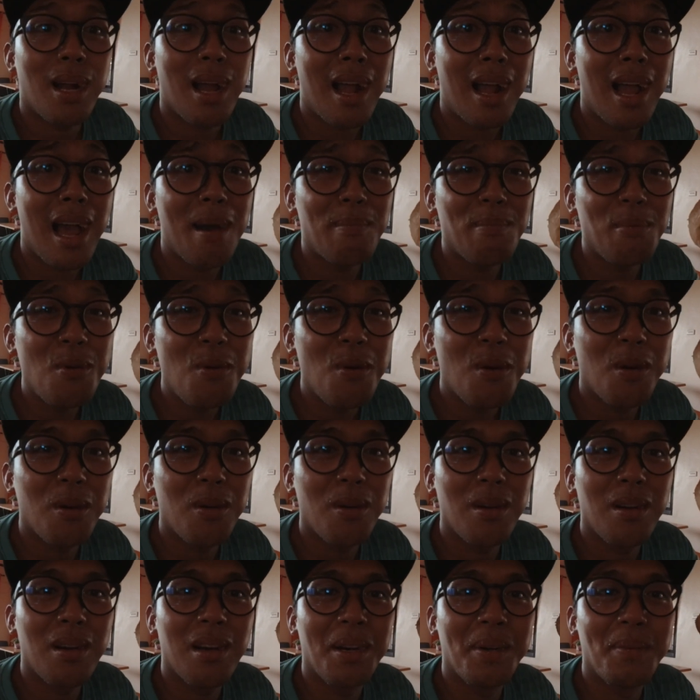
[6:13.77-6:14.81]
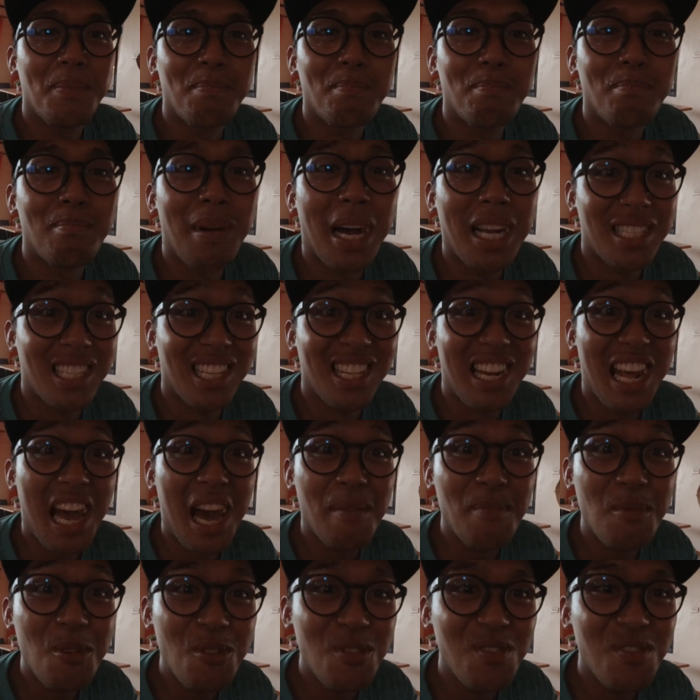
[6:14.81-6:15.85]
Mga kapo
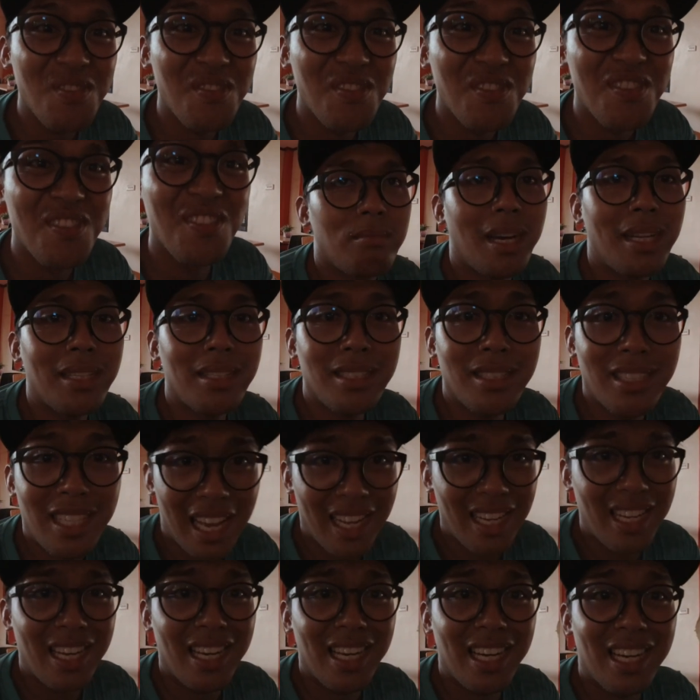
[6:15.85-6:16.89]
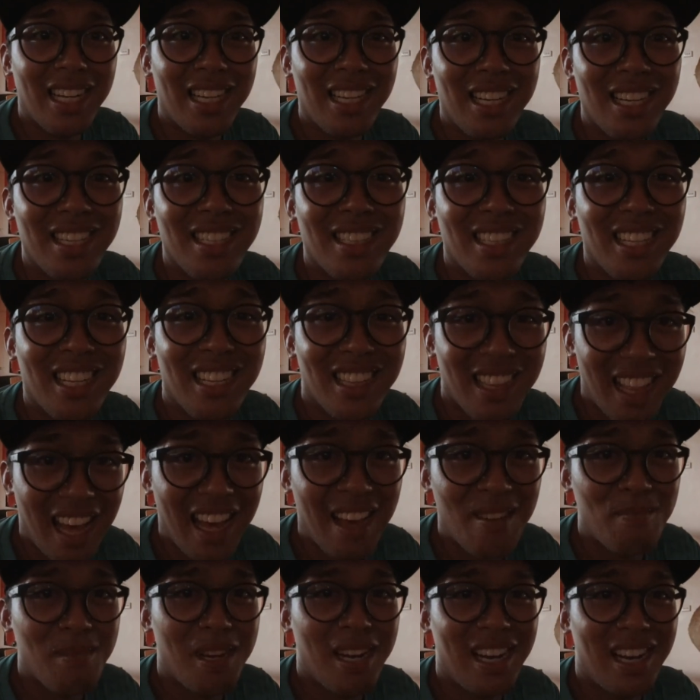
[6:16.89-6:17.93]
masiramon. Madjana karakan
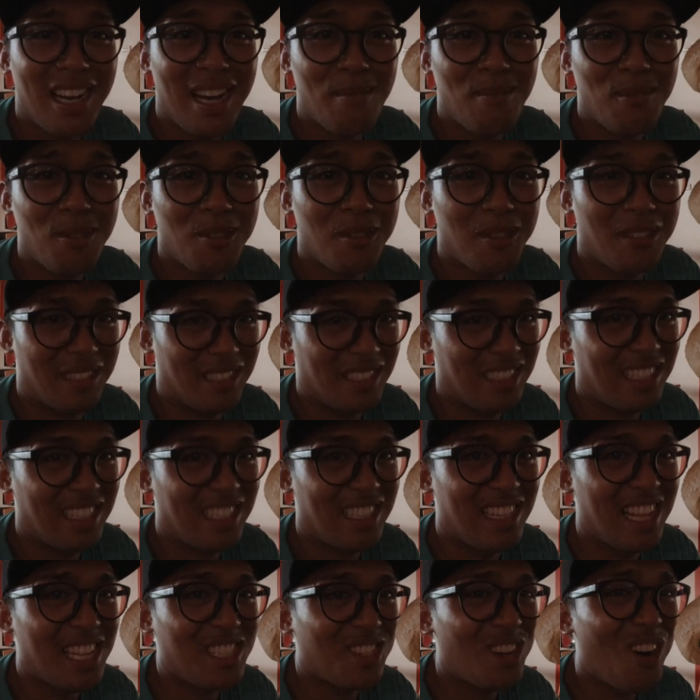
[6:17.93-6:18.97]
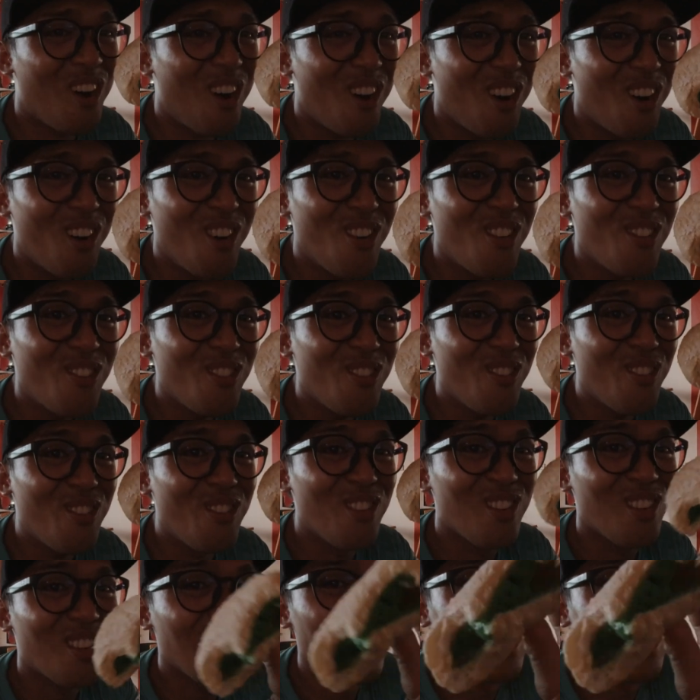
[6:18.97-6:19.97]
kita mga kapo. Let's go!